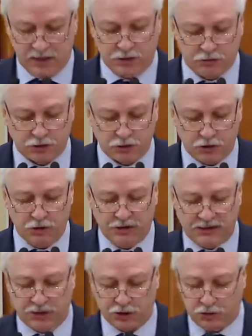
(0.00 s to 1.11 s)

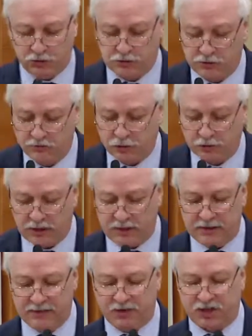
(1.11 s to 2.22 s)
Неустроенность, тяжелые условия труда
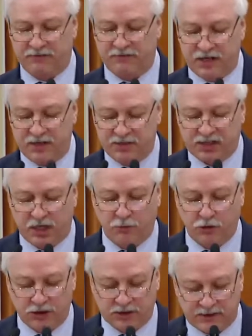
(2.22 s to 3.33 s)
и проживания,
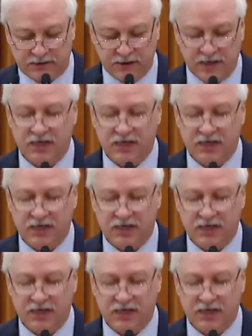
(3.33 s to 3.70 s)
безработица,